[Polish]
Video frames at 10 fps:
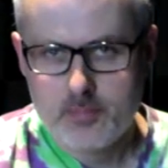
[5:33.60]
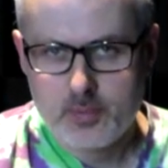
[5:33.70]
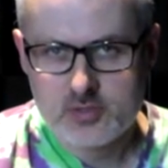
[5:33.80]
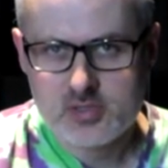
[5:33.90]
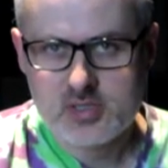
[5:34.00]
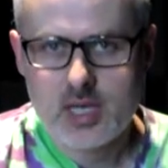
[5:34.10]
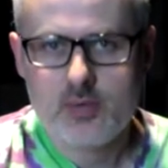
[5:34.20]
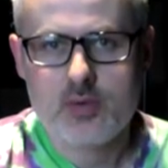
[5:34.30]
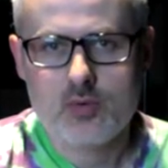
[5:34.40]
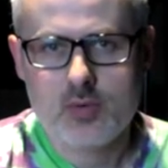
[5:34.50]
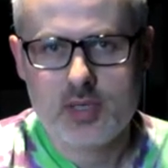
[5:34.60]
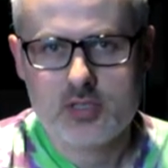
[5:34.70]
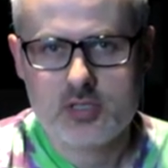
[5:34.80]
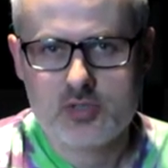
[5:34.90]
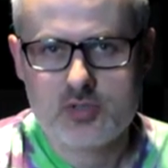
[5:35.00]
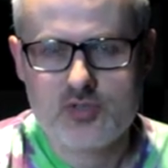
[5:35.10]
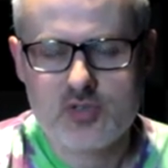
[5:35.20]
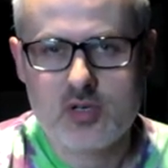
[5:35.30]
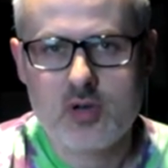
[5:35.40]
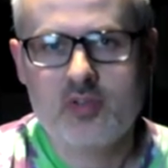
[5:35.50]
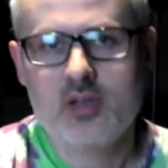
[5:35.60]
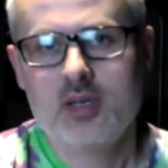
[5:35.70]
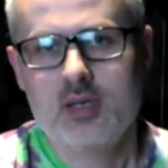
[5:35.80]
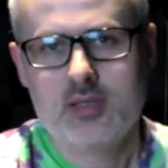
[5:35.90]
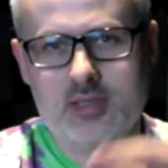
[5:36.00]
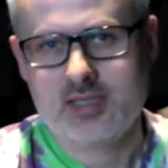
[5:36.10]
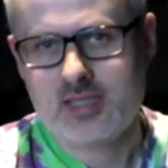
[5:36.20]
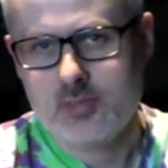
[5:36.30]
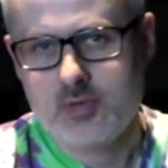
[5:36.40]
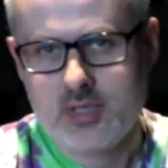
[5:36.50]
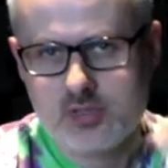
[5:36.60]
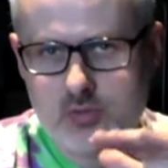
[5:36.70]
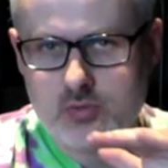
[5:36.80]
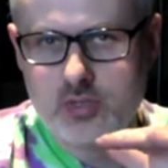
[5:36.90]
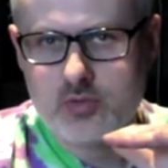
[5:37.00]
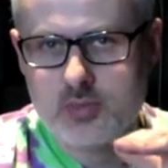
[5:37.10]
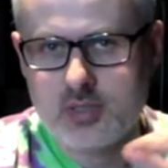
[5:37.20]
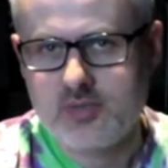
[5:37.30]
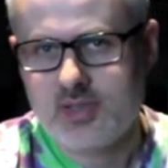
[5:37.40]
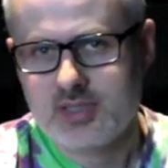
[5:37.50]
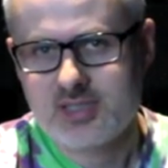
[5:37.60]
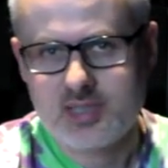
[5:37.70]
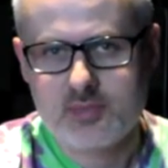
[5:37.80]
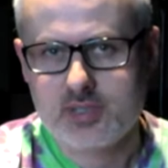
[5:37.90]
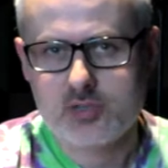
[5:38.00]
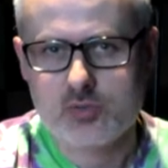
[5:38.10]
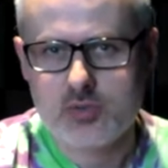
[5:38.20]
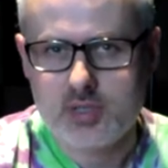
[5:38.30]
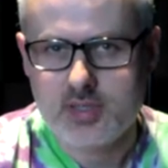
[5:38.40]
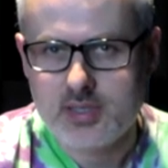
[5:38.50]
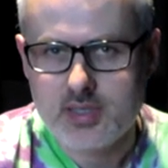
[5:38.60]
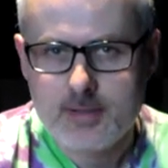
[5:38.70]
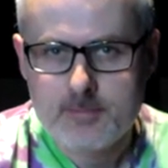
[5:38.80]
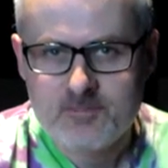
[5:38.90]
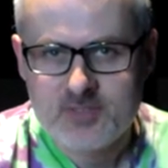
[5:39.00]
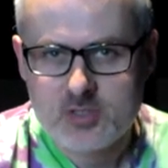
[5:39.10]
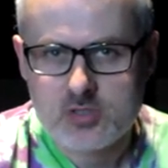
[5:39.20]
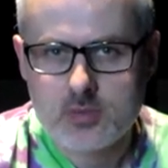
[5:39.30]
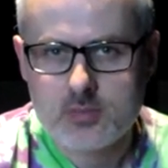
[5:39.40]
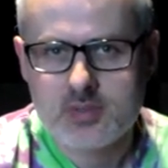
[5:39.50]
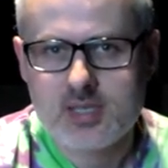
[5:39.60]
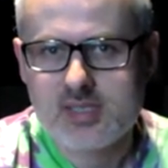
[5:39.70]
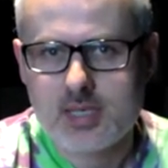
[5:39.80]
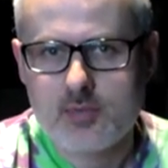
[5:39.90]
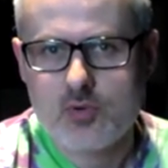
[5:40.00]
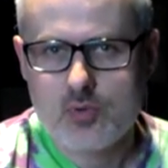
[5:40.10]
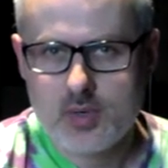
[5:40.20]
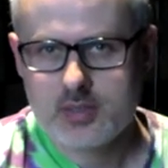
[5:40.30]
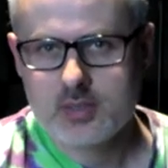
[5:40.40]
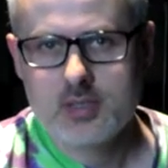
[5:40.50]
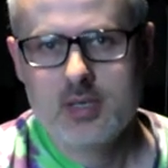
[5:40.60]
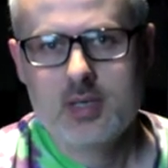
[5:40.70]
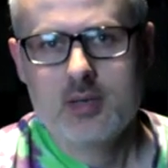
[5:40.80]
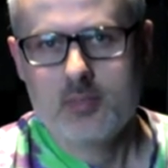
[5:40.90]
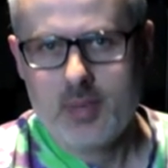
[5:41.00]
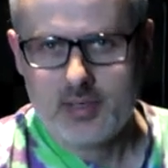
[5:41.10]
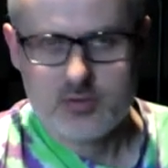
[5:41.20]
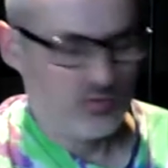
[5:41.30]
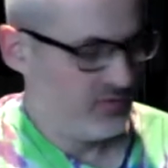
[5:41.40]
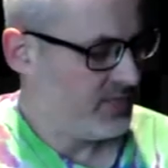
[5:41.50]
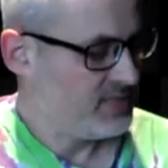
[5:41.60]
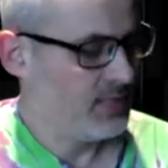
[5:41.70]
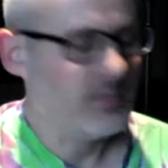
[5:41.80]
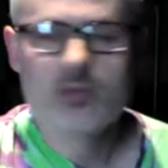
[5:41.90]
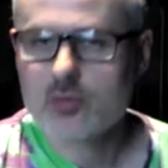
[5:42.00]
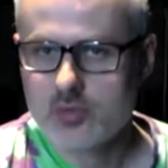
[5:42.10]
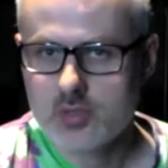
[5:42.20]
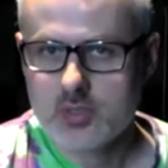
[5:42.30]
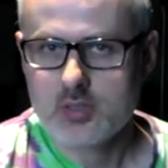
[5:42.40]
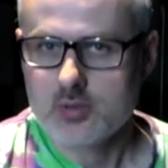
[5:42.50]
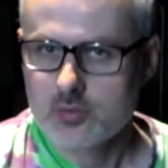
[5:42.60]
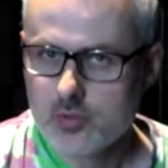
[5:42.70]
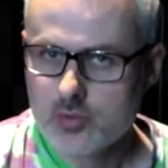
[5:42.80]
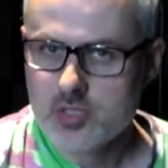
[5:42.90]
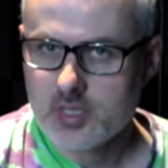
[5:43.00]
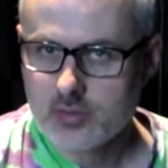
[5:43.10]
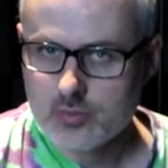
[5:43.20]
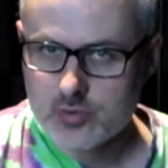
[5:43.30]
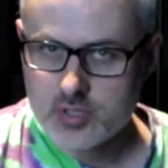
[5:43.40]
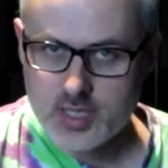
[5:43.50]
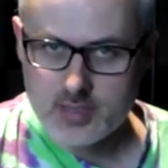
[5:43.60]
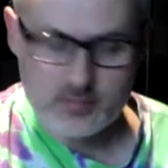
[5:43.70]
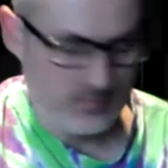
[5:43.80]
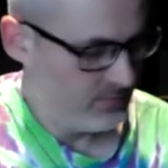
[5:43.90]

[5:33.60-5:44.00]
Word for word: Pozostałe układy sześciodźwiękowe, tak samo na strunie numer dwa, tak samo na strunie jeden, to są te same układy palców, te same trójki. Duża, duża,